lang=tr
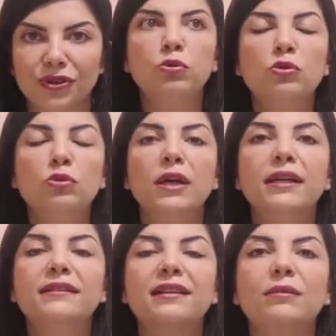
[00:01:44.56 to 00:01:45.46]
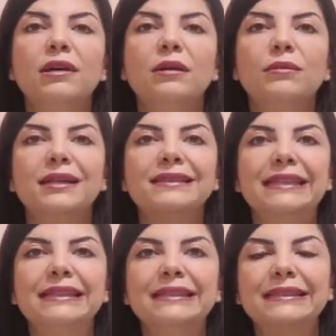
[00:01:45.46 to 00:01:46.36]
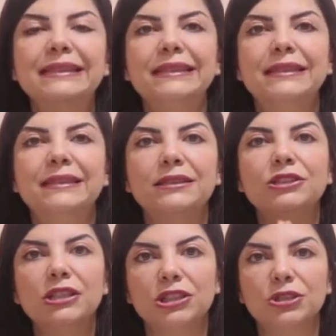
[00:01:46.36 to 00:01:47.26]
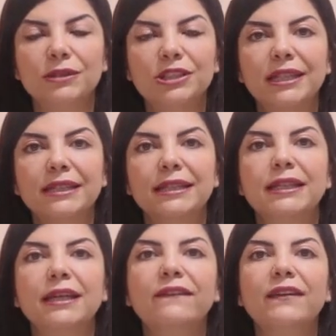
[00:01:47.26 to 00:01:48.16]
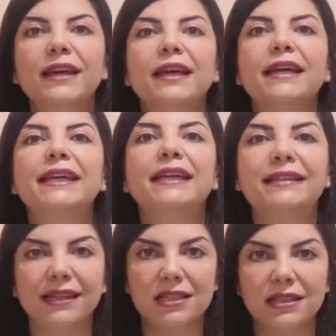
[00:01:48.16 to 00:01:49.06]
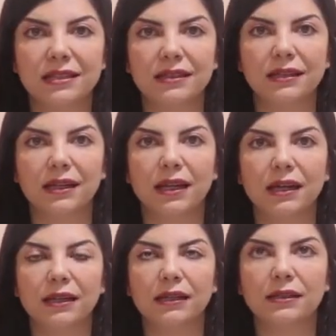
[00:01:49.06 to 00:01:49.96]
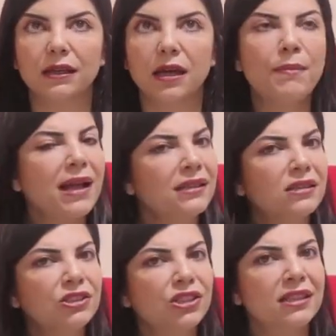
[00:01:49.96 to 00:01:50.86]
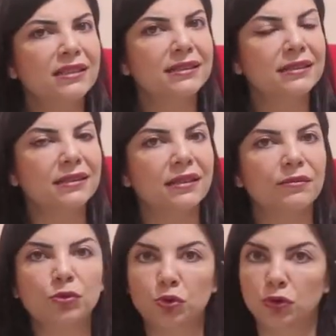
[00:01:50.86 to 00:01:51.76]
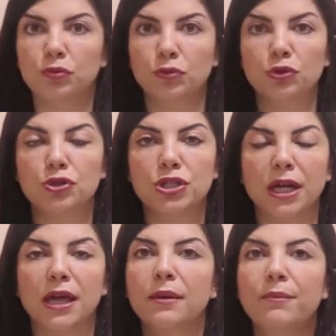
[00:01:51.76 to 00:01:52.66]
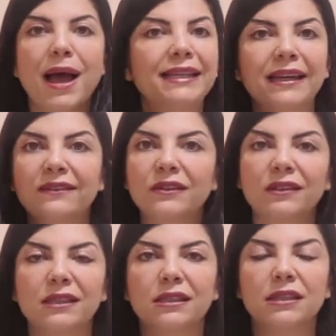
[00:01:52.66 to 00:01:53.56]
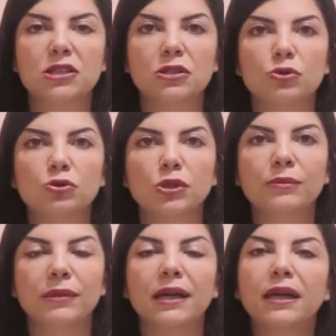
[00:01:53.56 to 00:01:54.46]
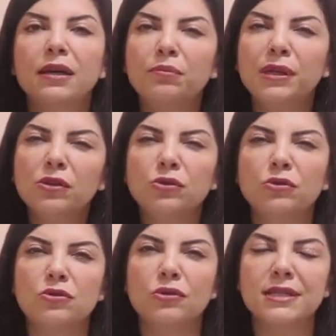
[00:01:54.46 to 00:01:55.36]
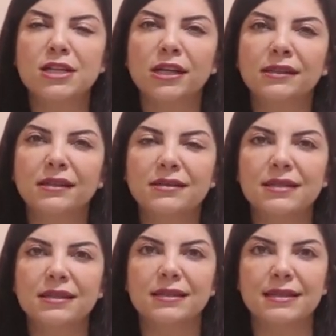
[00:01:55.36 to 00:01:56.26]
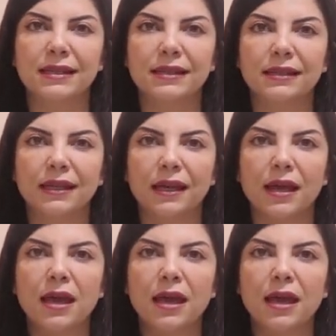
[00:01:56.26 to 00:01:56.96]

Bu tamamen senin zihninin çalışma şekli ve ihtiyaçlarınla alakalı. Belki dışarıdasın bütün gün boyunca. Belki evde vakit geçiriyorsun ama bir gününü şöyle canlandırsana zihninde.